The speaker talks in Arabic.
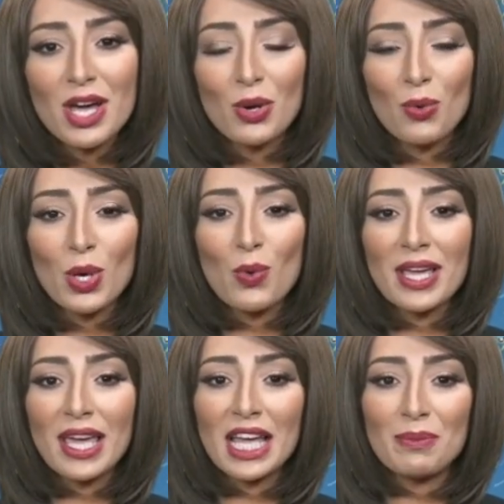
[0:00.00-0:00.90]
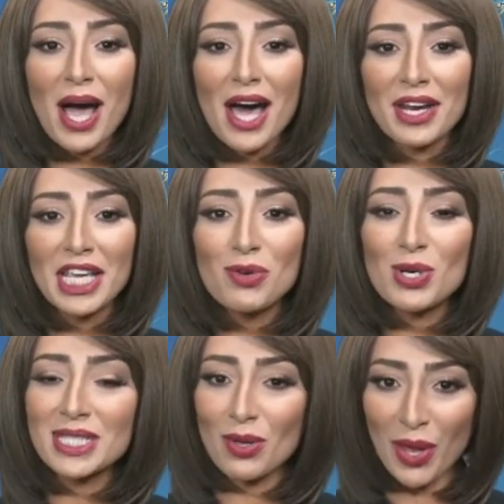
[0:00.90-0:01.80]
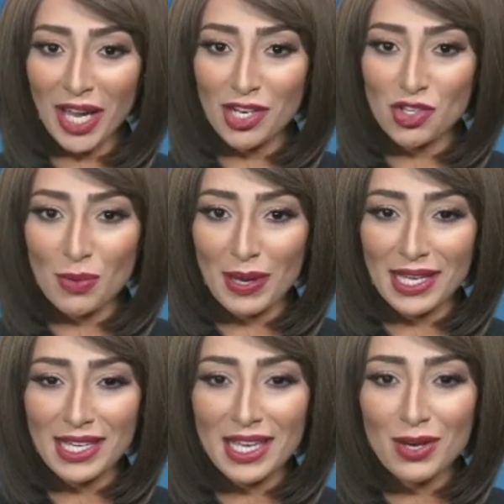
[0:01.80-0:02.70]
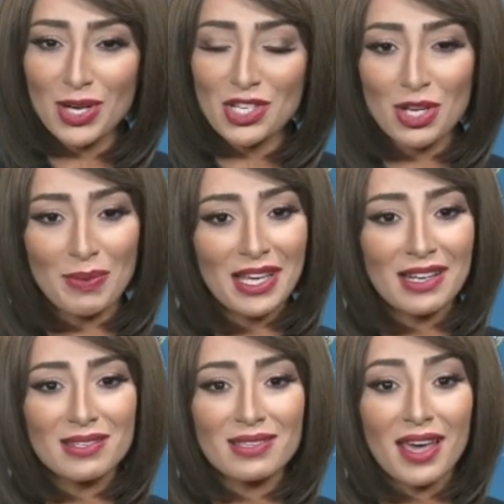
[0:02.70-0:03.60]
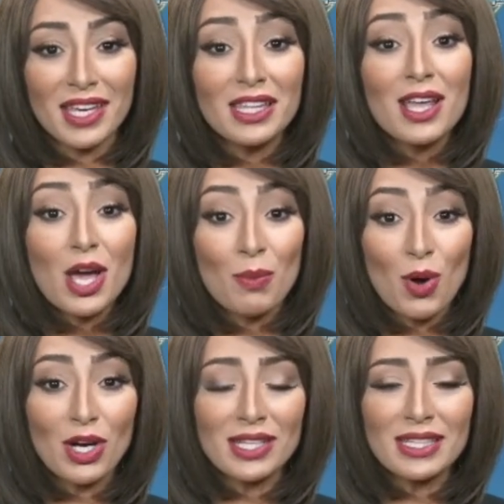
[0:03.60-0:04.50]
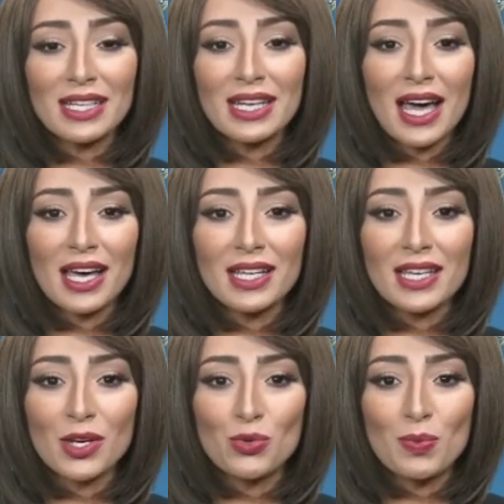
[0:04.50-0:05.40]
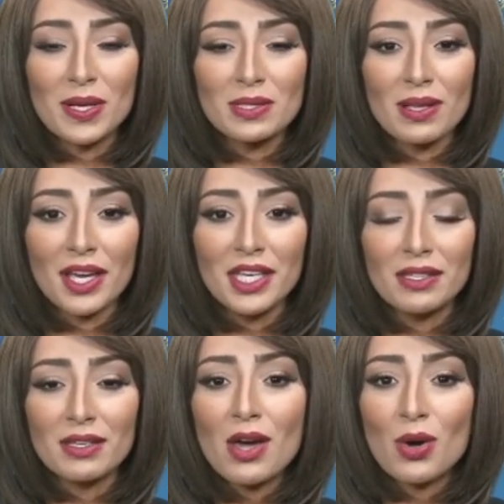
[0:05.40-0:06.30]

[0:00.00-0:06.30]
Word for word: والوجه البحري والسواحل الشمالية وشمال الصعيد معتدل على جنوب الصعيد